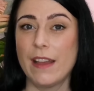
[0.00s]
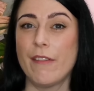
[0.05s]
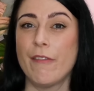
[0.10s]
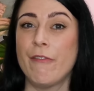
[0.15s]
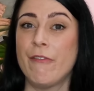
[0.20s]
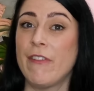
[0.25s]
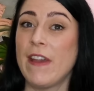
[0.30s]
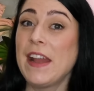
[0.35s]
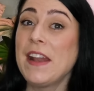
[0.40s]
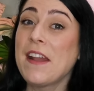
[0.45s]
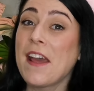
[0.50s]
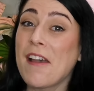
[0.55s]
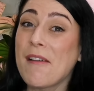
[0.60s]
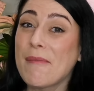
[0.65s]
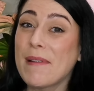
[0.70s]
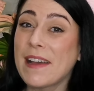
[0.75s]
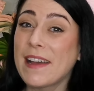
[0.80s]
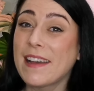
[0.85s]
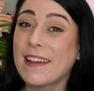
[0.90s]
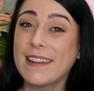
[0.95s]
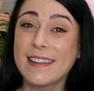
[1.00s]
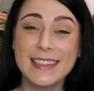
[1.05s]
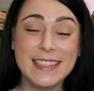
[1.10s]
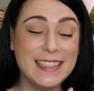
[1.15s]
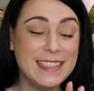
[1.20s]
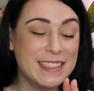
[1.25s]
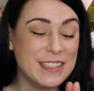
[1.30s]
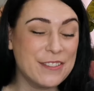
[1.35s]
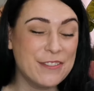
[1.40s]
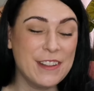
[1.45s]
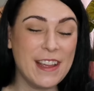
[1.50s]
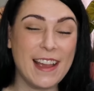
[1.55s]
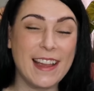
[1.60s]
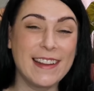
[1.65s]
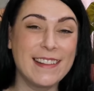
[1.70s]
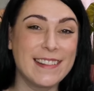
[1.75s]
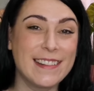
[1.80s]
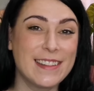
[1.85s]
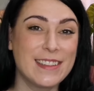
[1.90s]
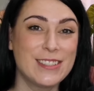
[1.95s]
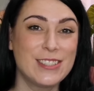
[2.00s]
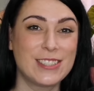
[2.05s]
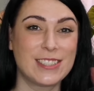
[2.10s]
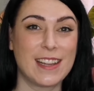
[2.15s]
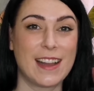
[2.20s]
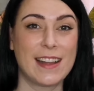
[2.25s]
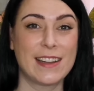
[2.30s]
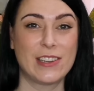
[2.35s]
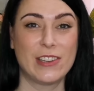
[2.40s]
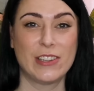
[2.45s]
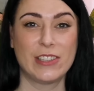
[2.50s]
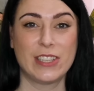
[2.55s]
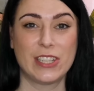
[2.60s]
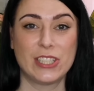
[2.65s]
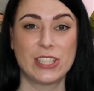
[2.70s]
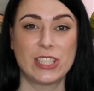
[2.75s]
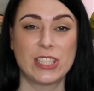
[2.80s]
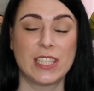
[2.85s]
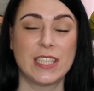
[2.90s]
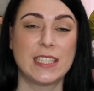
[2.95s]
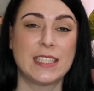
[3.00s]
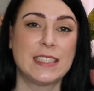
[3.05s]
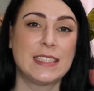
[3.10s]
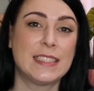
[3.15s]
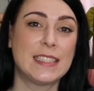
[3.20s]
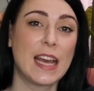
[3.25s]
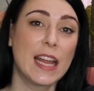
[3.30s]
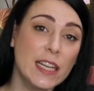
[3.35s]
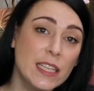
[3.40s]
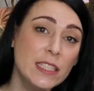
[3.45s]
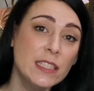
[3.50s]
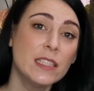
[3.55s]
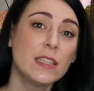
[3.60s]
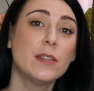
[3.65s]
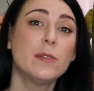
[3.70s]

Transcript: wenn aber irgendwie eins in den Startlöchern steht, dann